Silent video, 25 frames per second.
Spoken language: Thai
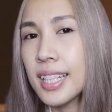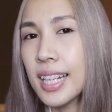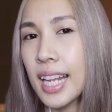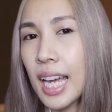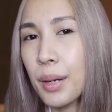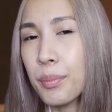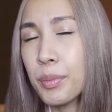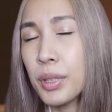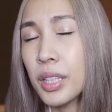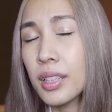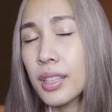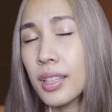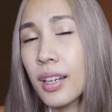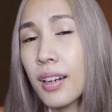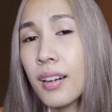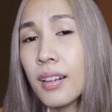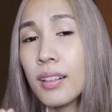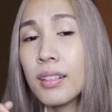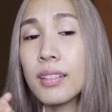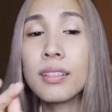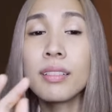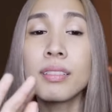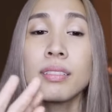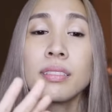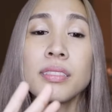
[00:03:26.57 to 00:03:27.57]
นะมันต้อง
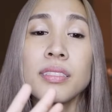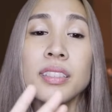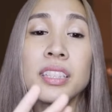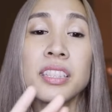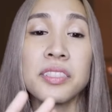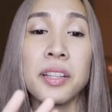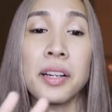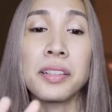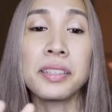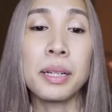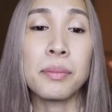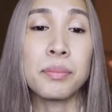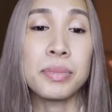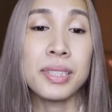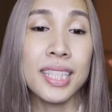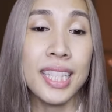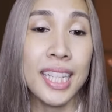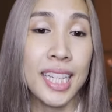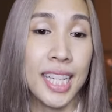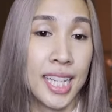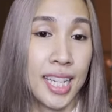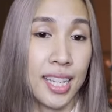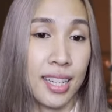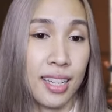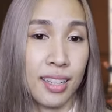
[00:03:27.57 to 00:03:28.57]
หนึ่ง สอง สาม
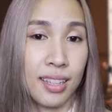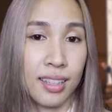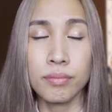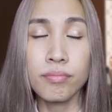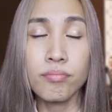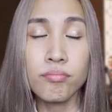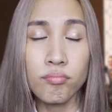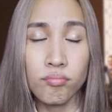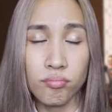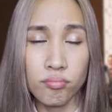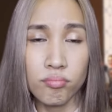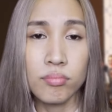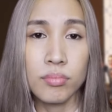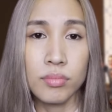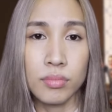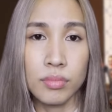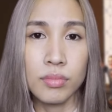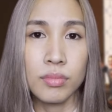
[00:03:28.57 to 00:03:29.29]
สี่อืม